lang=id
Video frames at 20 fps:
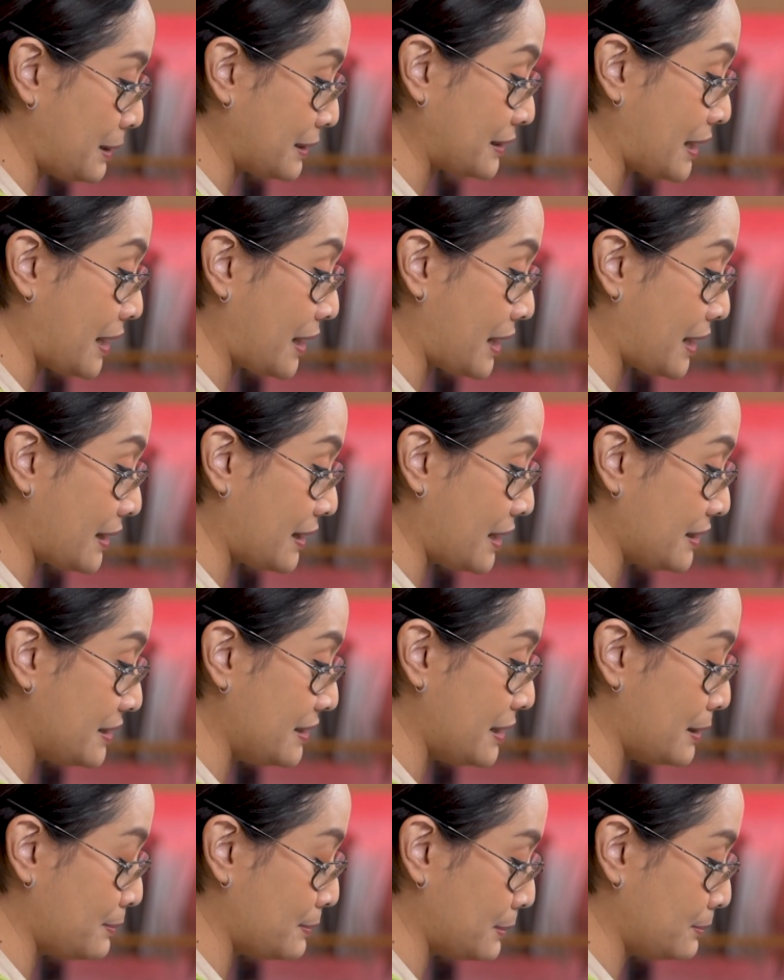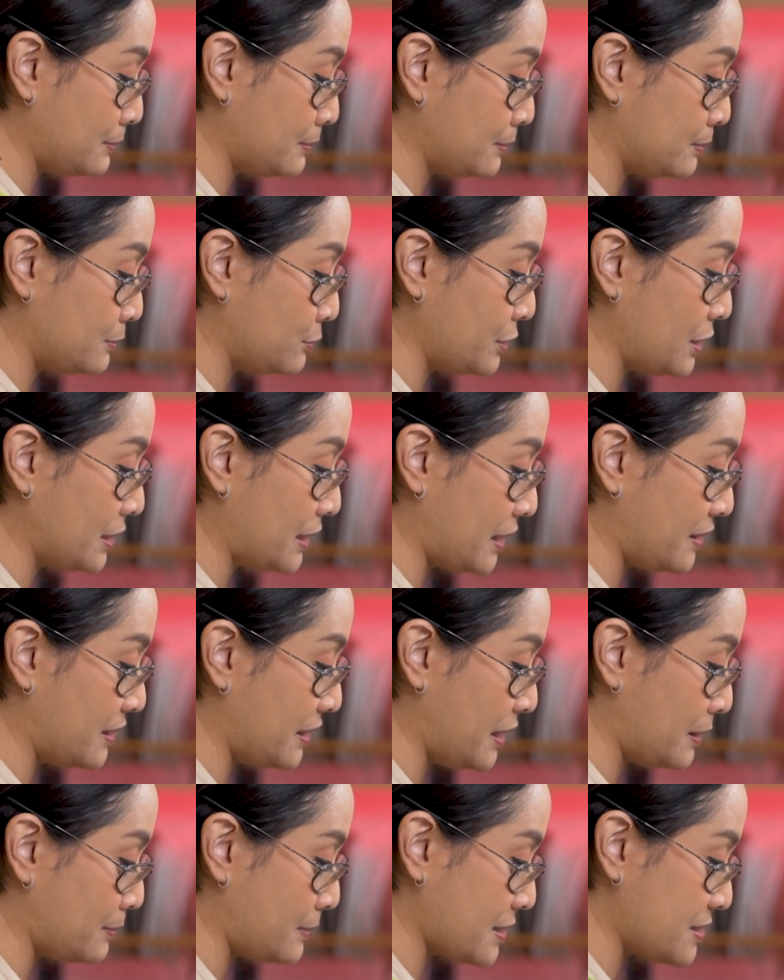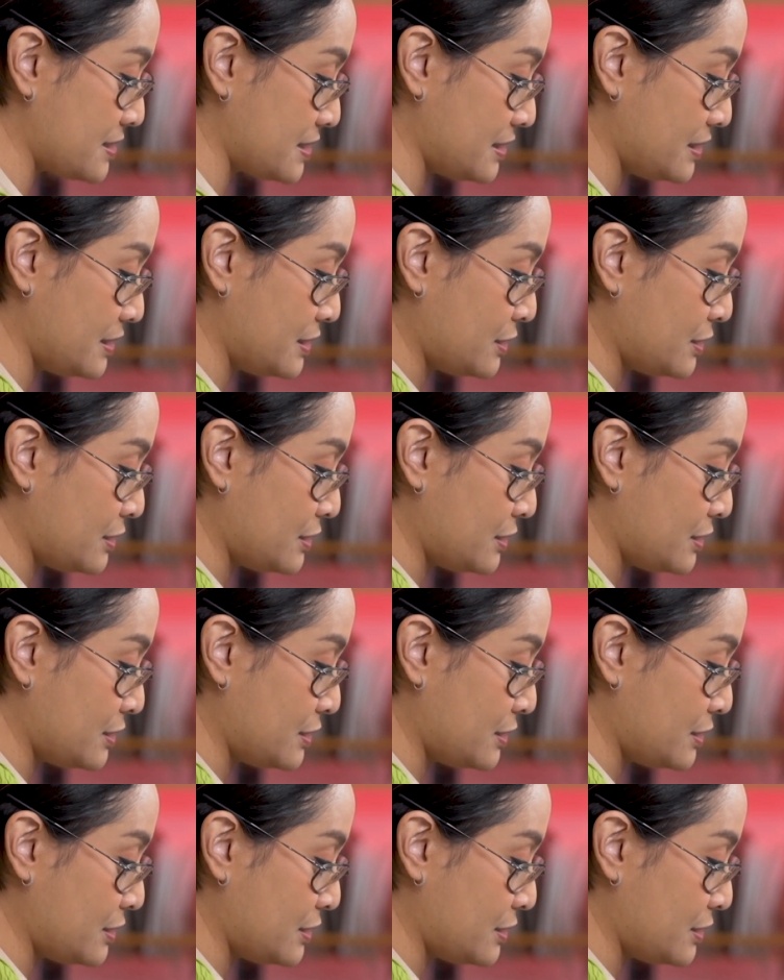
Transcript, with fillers: matangkan lagi ya mam. Mungkin ada yang masih